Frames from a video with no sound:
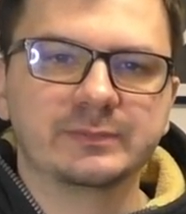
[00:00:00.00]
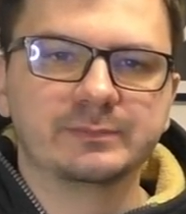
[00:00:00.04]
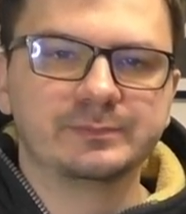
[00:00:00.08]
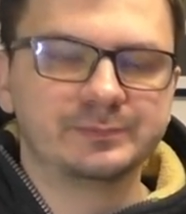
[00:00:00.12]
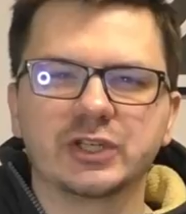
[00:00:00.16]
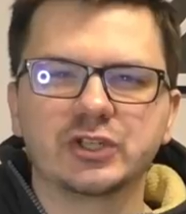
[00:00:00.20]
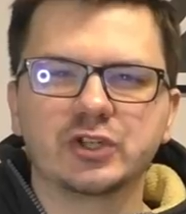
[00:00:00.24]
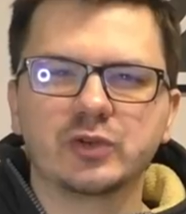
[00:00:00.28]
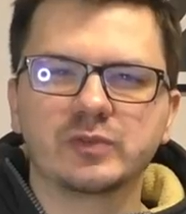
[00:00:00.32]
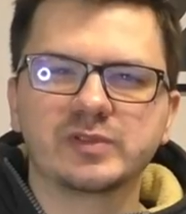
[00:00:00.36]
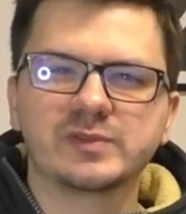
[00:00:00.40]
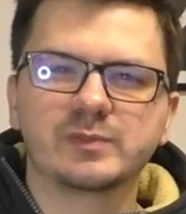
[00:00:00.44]

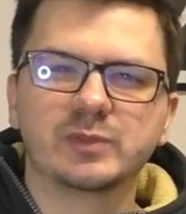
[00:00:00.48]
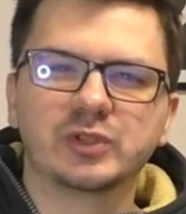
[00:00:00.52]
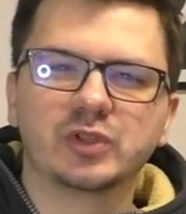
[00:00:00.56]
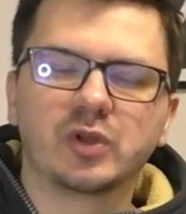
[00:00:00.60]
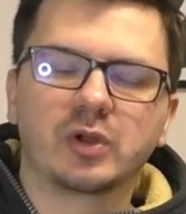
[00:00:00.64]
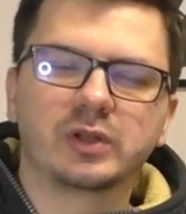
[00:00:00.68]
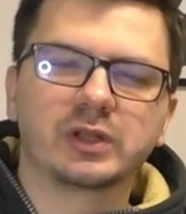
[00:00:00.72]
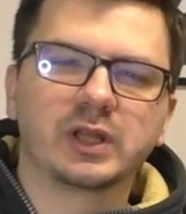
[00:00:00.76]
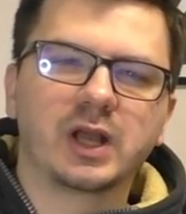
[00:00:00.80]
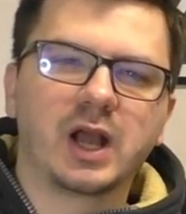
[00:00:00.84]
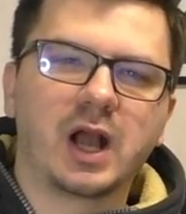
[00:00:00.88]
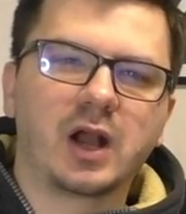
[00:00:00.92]
Начнем с
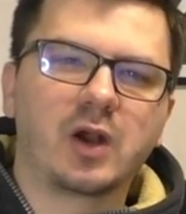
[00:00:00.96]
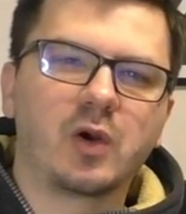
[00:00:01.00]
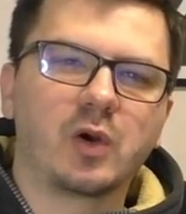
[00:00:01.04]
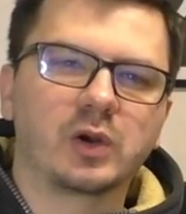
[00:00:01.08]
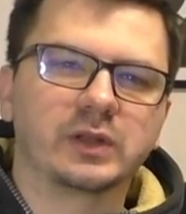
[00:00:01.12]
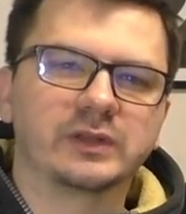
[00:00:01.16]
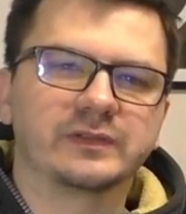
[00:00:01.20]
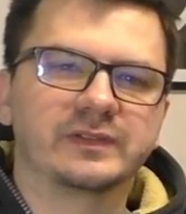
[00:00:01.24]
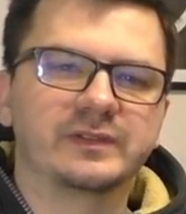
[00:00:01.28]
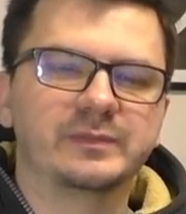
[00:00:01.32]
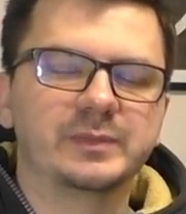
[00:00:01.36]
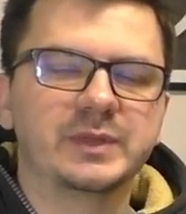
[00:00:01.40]
минорных
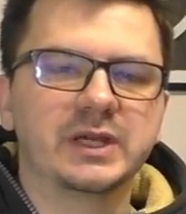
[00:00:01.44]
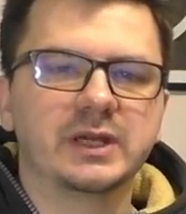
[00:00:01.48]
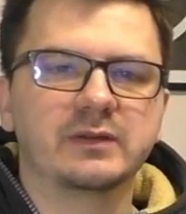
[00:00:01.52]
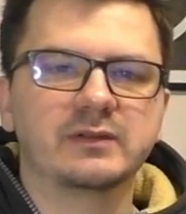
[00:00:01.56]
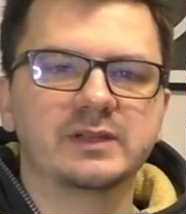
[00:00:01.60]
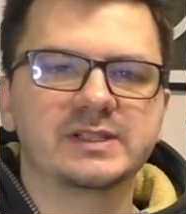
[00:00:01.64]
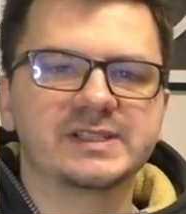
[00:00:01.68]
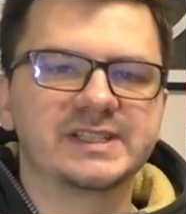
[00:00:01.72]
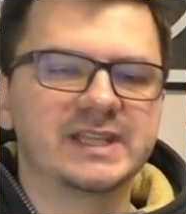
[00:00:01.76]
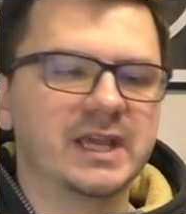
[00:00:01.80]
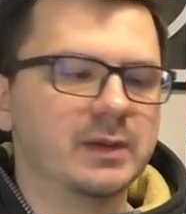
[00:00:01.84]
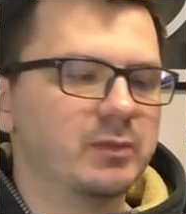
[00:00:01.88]
аккордов. И
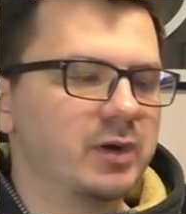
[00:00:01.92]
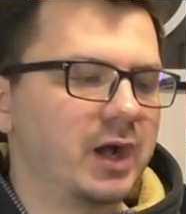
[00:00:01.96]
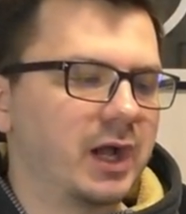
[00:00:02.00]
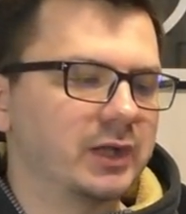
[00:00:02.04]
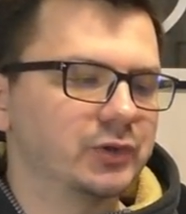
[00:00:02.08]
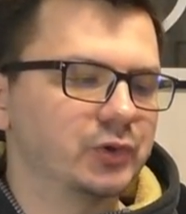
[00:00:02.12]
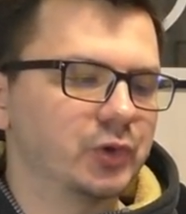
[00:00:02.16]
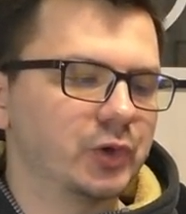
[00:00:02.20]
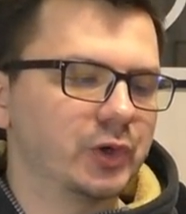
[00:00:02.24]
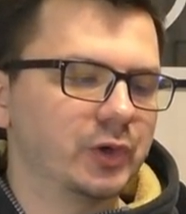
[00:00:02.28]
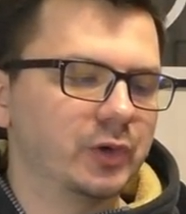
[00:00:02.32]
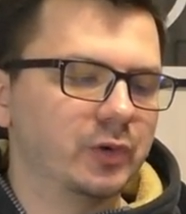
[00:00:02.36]
первая схема,
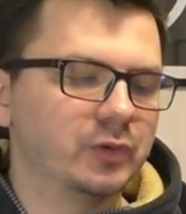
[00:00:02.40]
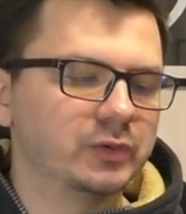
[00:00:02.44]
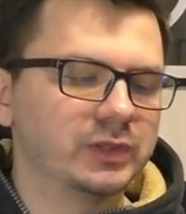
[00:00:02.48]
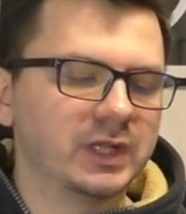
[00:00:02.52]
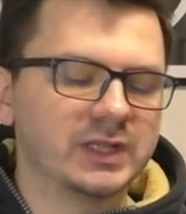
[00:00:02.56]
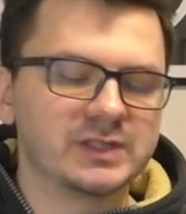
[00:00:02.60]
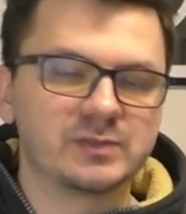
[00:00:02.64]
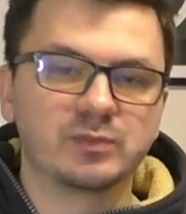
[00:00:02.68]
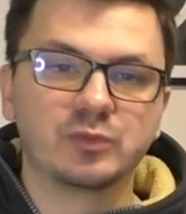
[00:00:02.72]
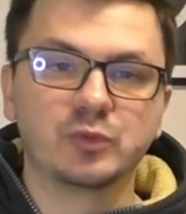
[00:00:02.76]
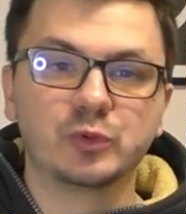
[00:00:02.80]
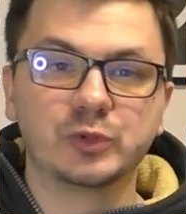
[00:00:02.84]
которая у
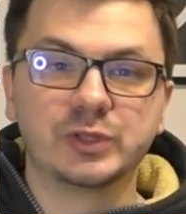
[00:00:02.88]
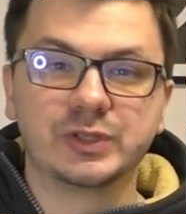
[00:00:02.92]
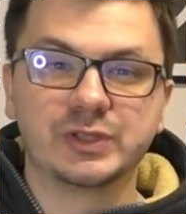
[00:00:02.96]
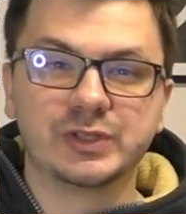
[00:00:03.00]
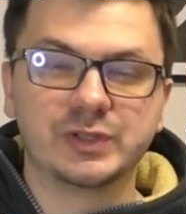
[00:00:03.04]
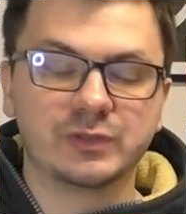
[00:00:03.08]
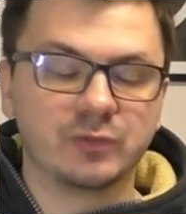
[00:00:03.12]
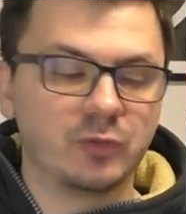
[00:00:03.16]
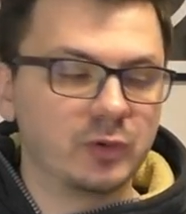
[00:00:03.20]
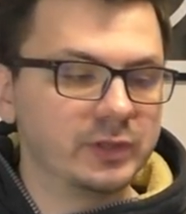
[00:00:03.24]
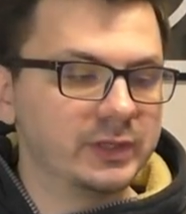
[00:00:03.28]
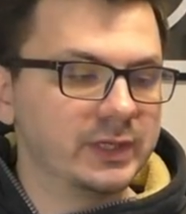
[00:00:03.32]
нас будет
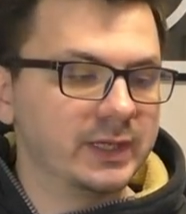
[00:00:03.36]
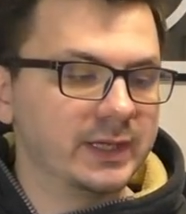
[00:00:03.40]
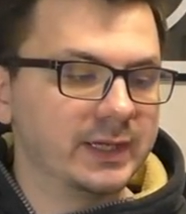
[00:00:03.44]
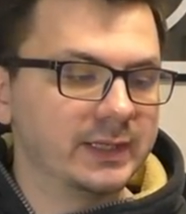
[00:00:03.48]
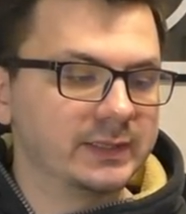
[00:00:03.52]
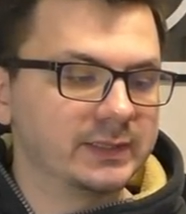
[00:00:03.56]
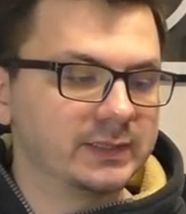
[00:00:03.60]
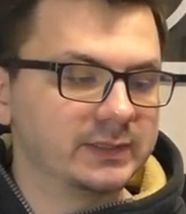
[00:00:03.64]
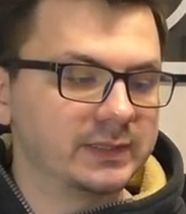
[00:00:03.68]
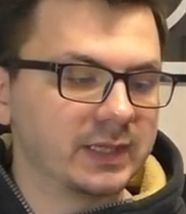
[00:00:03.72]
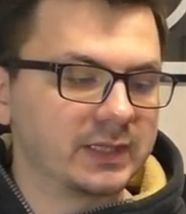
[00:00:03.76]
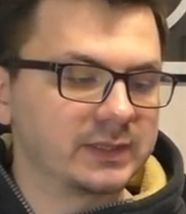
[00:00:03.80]
сегодня,
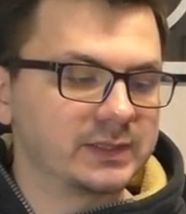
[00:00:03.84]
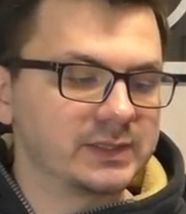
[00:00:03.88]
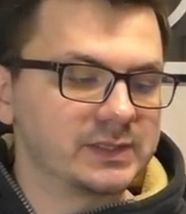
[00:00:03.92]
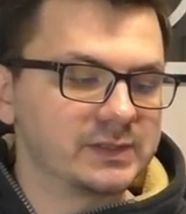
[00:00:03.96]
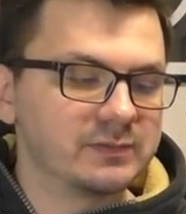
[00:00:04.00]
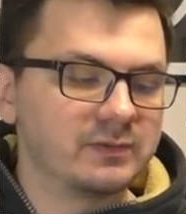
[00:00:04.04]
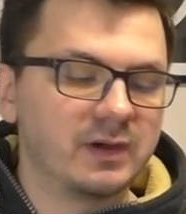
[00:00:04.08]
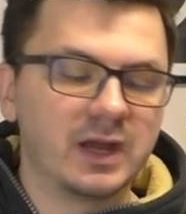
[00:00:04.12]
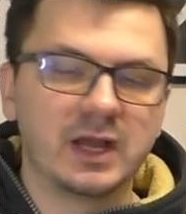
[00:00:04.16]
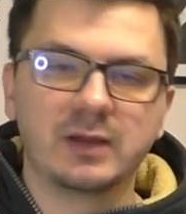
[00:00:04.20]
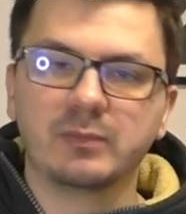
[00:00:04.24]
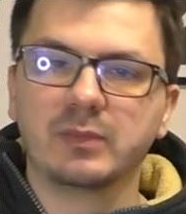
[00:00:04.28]
это так
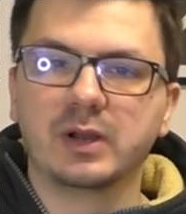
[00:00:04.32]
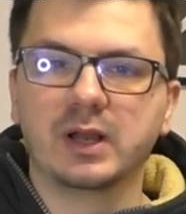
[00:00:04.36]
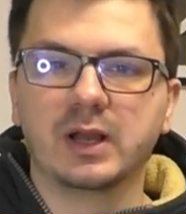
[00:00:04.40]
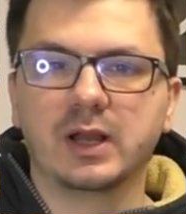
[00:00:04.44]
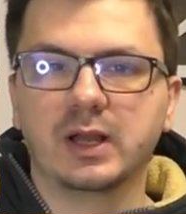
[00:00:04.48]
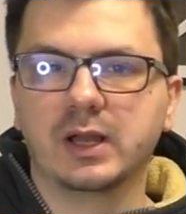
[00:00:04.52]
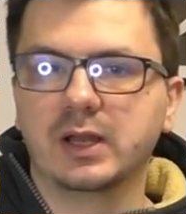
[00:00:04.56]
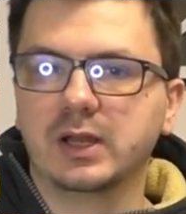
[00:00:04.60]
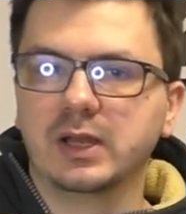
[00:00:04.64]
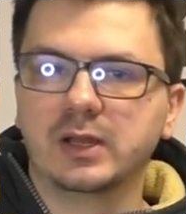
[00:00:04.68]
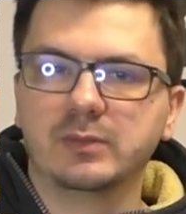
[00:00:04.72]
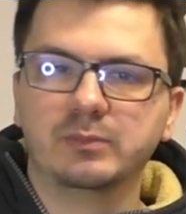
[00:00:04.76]

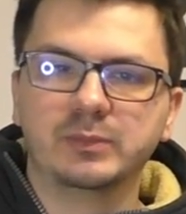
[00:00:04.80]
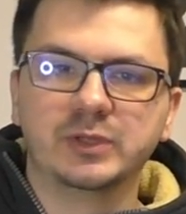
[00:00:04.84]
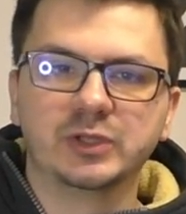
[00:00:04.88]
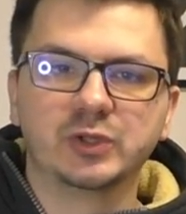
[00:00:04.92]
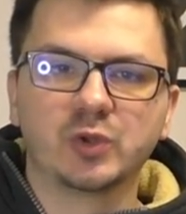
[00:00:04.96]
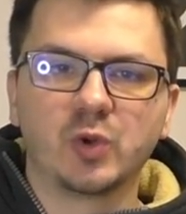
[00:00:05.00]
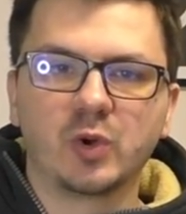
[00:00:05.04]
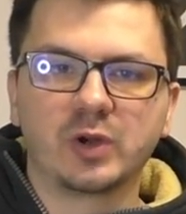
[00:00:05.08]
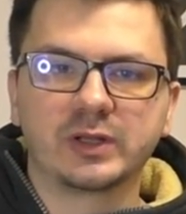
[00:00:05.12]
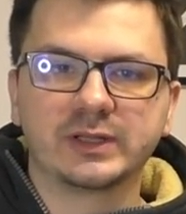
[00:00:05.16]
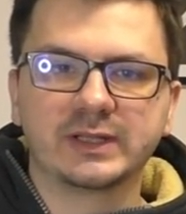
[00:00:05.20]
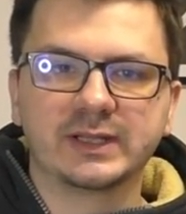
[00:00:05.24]
называемая
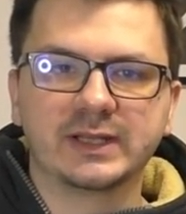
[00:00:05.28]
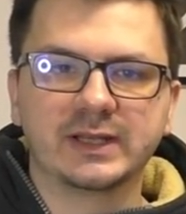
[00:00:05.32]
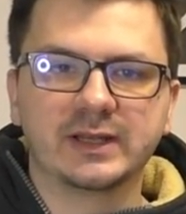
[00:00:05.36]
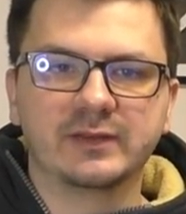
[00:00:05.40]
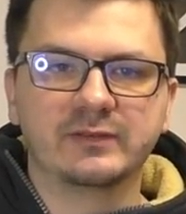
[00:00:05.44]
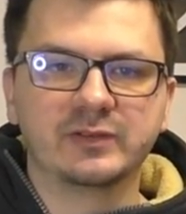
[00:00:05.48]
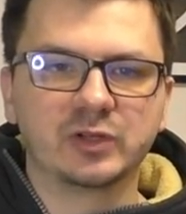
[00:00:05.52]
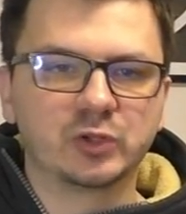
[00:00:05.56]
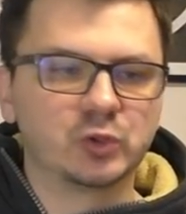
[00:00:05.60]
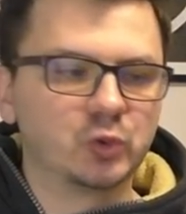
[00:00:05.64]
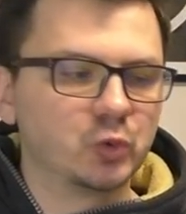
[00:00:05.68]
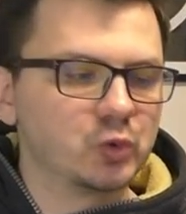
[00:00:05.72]
минорная
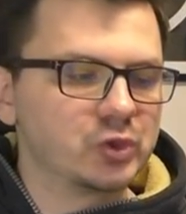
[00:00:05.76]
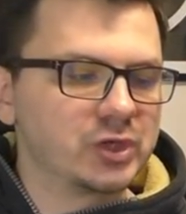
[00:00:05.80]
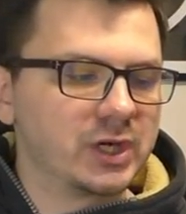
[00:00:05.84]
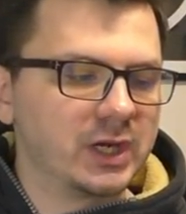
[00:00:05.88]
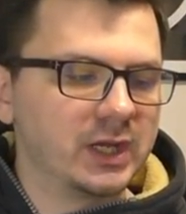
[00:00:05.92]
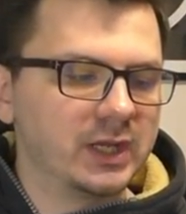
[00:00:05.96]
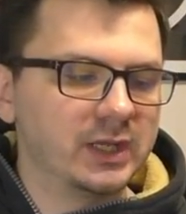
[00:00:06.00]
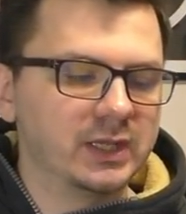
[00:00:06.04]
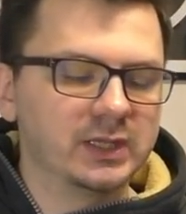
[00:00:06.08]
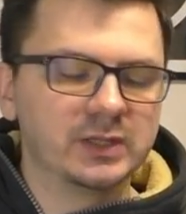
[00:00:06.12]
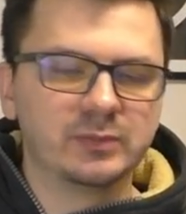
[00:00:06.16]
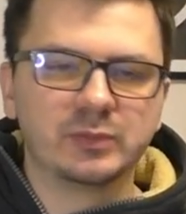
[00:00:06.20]

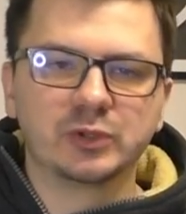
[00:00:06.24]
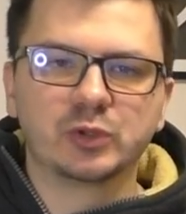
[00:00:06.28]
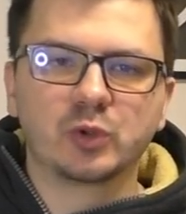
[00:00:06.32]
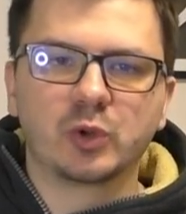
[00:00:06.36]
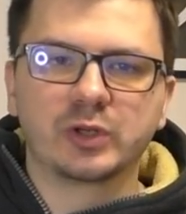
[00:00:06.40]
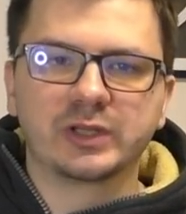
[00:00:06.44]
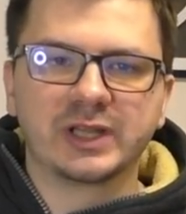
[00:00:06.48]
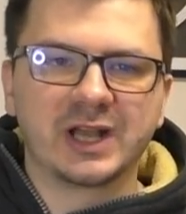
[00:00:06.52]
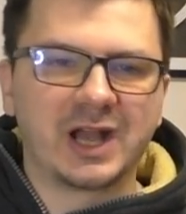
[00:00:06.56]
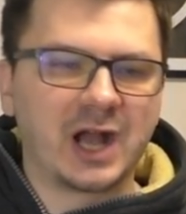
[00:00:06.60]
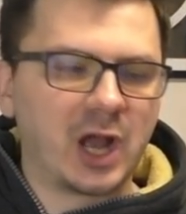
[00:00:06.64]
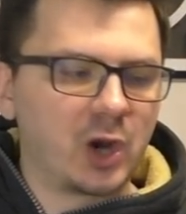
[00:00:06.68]
вертушка или
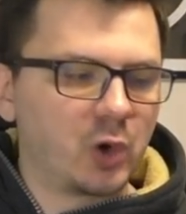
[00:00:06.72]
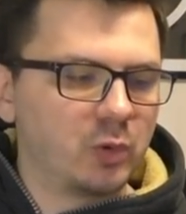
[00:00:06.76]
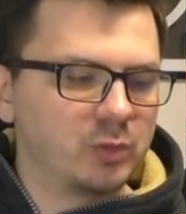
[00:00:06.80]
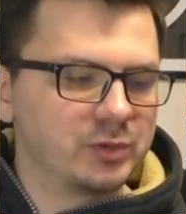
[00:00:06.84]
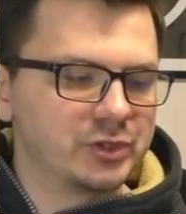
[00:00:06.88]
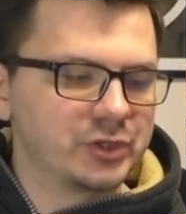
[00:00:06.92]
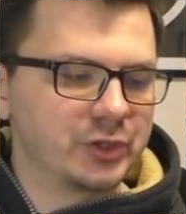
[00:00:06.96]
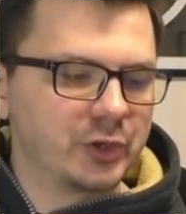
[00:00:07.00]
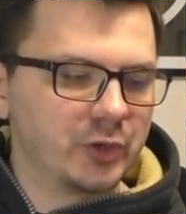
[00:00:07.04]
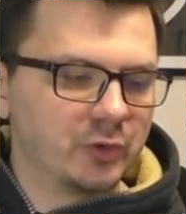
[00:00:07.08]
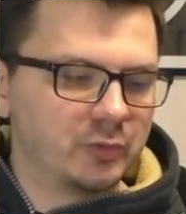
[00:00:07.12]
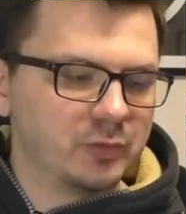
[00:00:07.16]
минорная
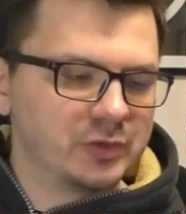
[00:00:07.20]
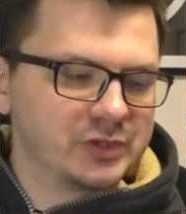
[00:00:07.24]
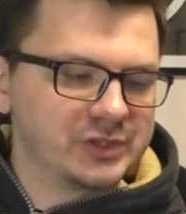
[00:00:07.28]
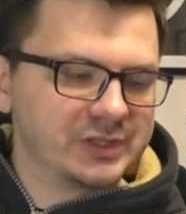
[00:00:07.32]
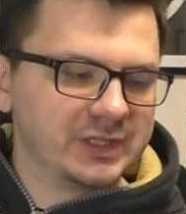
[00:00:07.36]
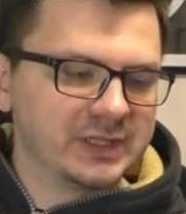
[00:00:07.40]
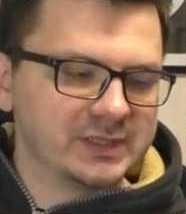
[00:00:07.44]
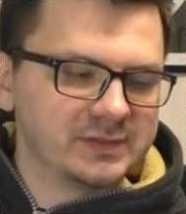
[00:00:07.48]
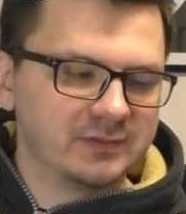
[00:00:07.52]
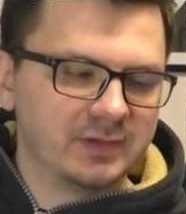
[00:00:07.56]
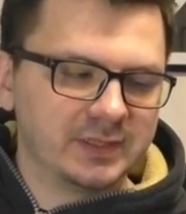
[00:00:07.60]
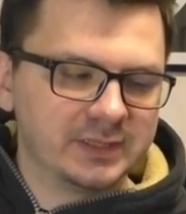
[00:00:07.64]
коробочка, ее
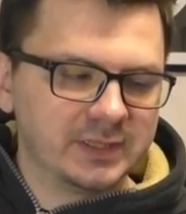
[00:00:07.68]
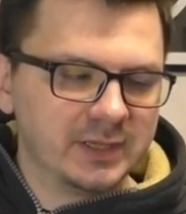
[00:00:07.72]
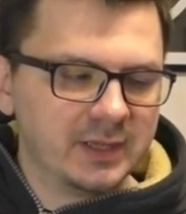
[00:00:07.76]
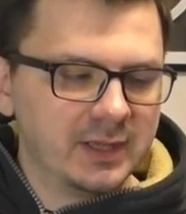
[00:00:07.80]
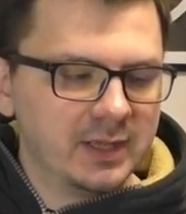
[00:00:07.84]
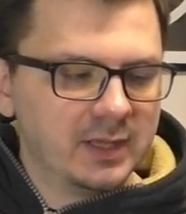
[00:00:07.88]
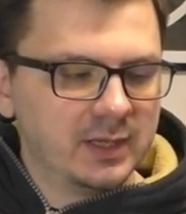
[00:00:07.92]
можно назвать.